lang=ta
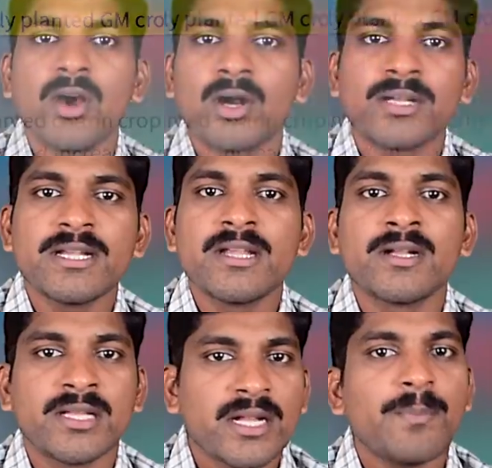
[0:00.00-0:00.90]
காட்டன்
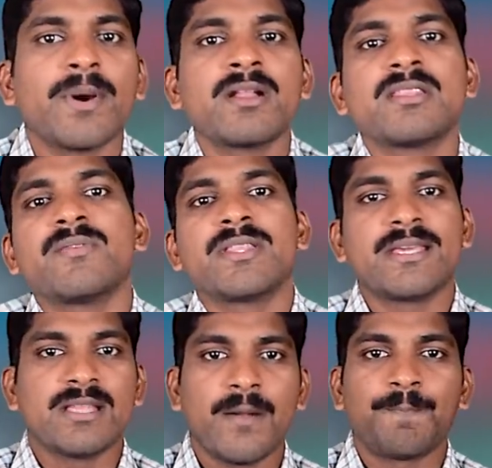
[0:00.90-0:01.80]
என்கிற பருத்தி
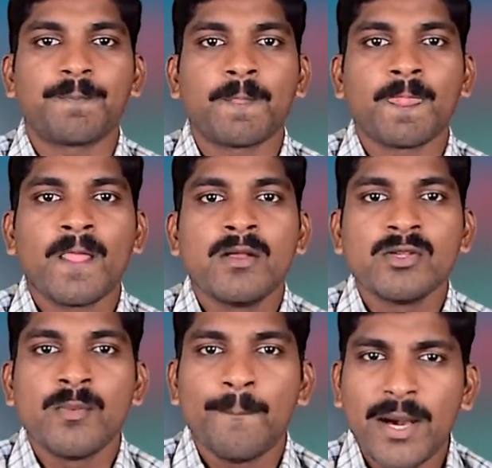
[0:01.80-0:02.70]
விதை தான்
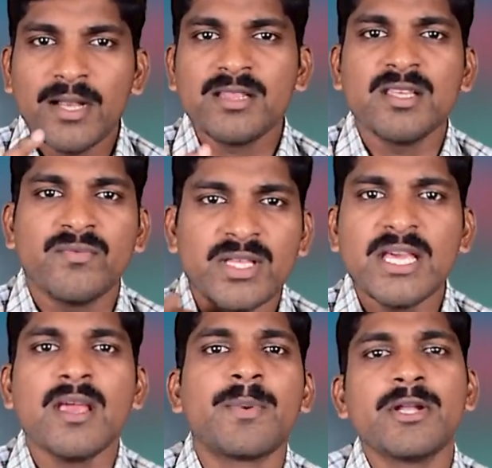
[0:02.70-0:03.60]
பருத்தி
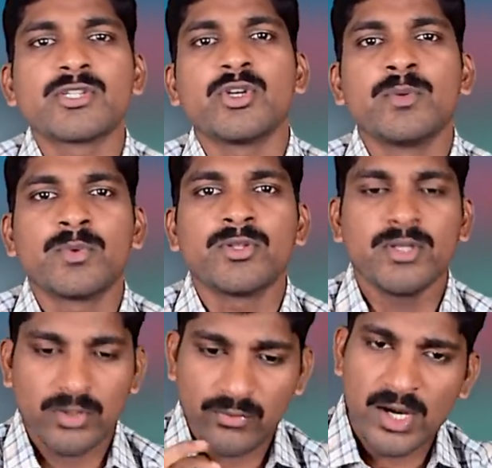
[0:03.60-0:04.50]
விதை அப்படின்னு சொல்லும்போது
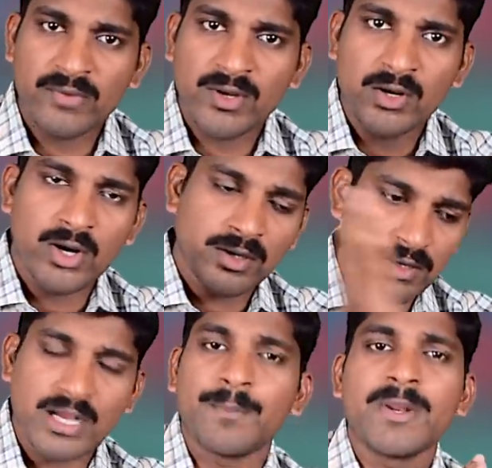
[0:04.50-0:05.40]
ஒன் வேர்ல்டு
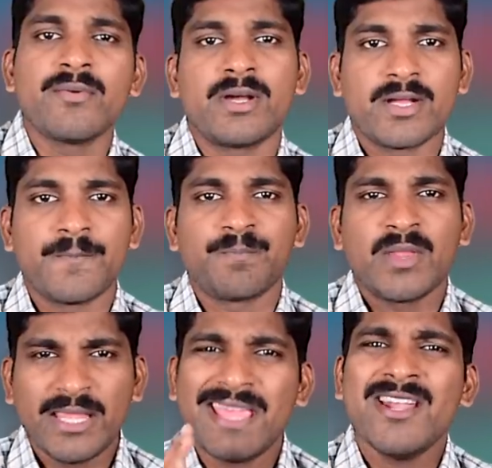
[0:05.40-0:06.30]
ஆர்டருக்கு அப்படியே வாங்க
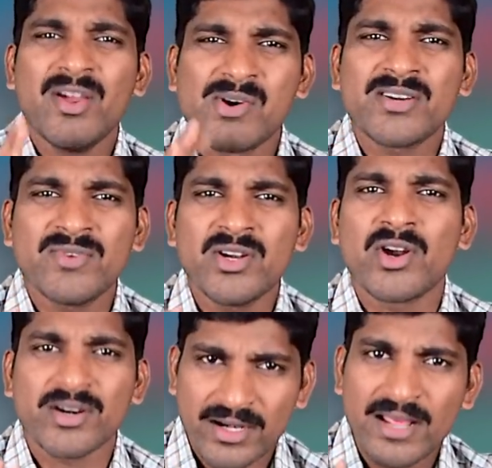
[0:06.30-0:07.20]
என்ன ஒன்
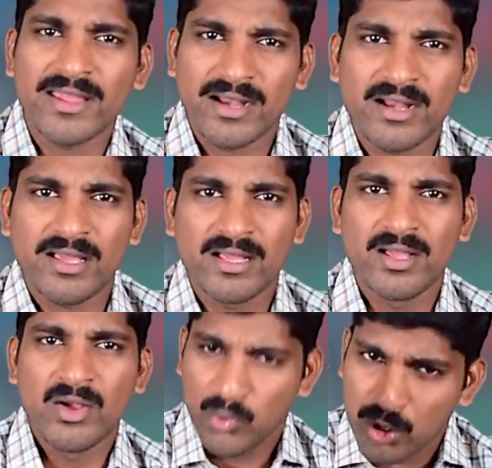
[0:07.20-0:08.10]
வேர்ல்டு ஆர்டர்னா என்ன
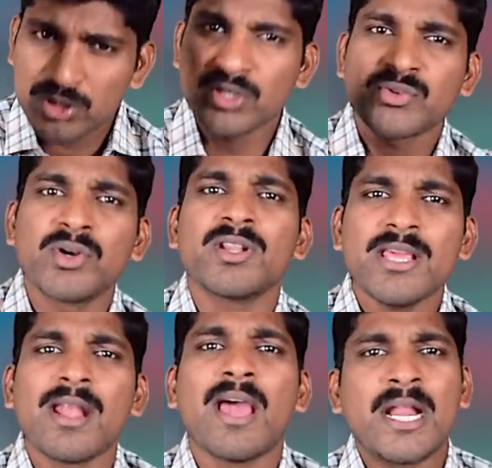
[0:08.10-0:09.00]
ஒருத்தன் சொல்கிறத
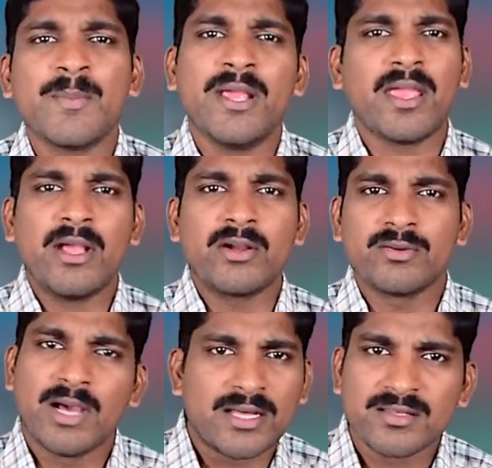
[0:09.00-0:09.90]
எல்லாருமே
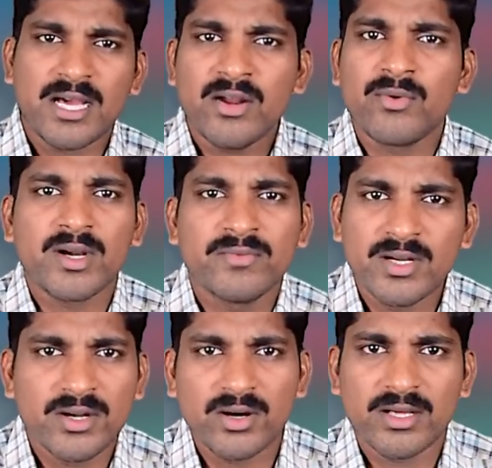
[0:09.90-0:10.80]
கேட்கணும் அதுதானே ஒன்
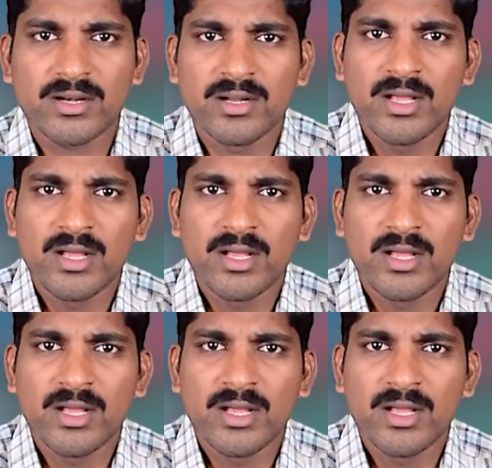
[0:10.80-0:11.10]
வேர்ல்டு ஆர்டர்